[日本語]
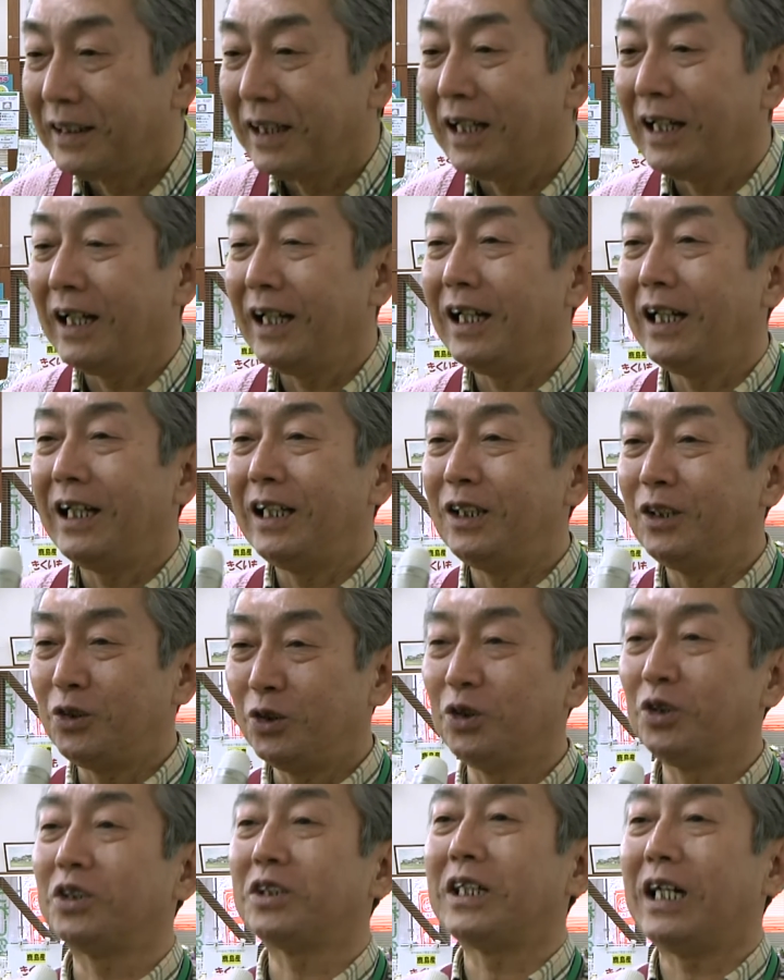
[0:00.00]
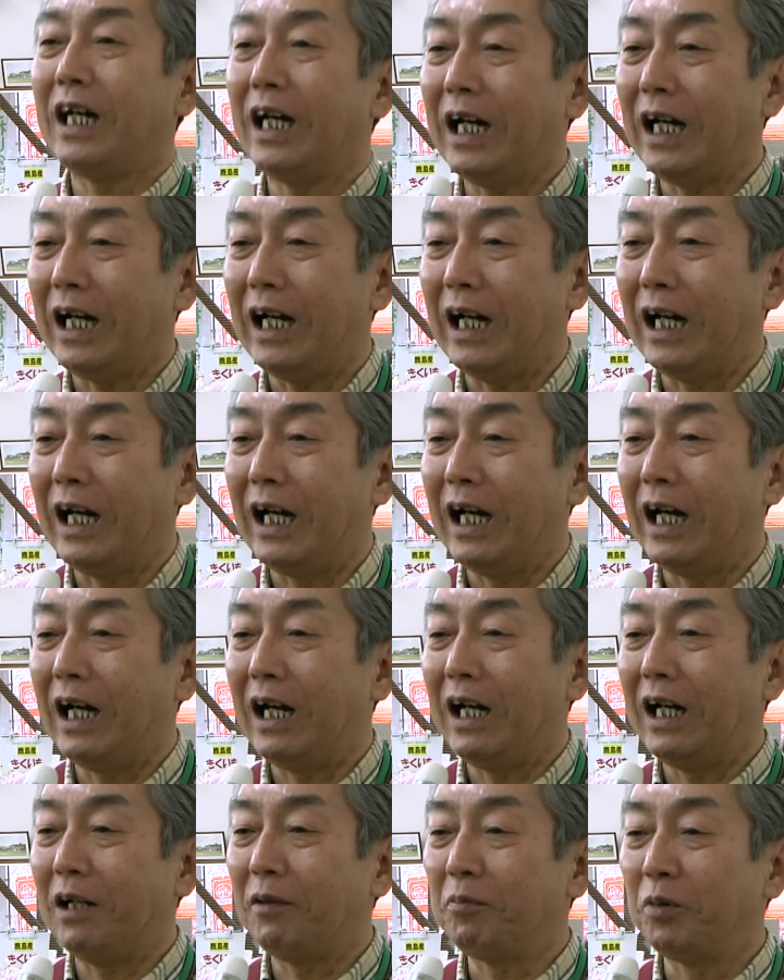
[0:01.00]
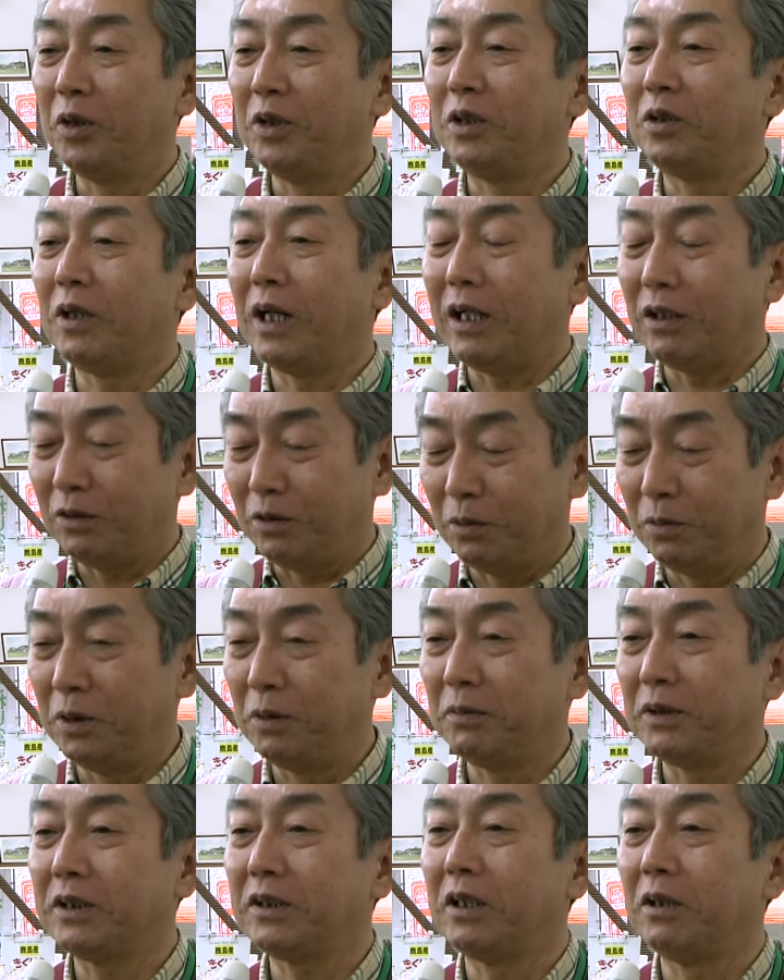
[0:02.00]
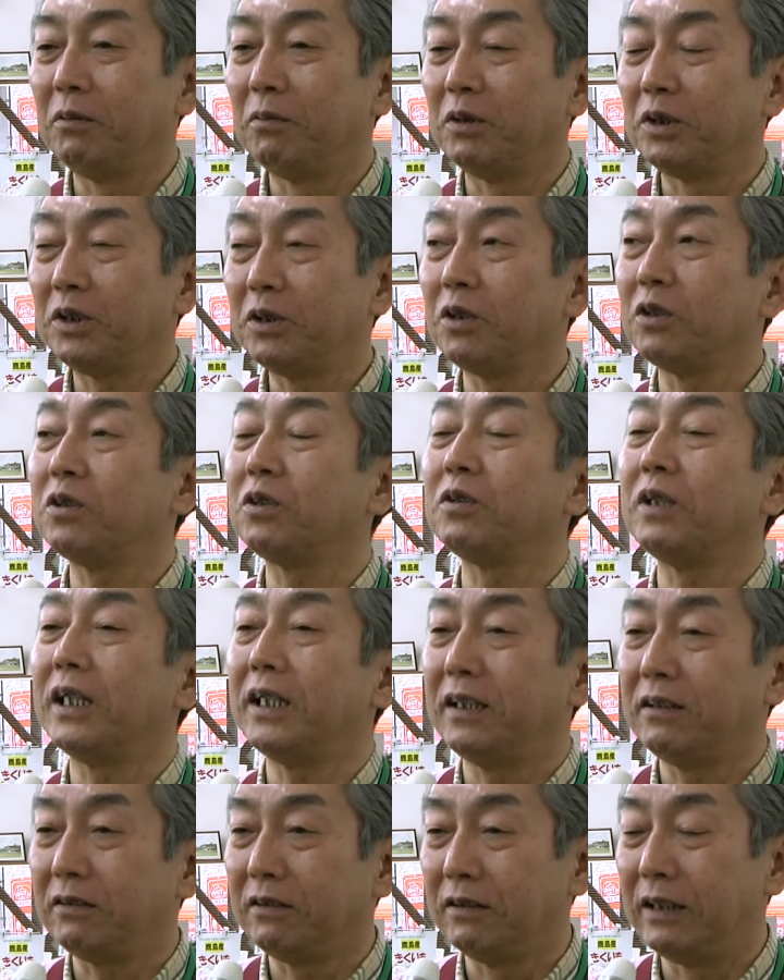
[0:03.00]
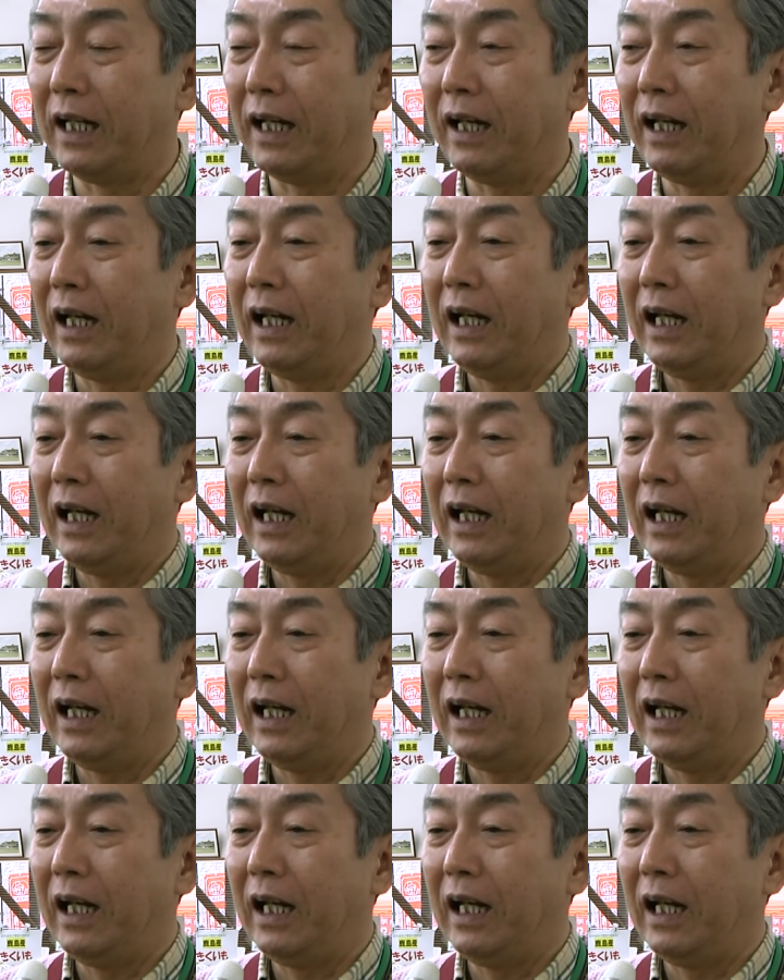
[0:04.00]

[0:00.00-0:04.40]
えー、いくつかあポイントがあると思いますけども一つはですね、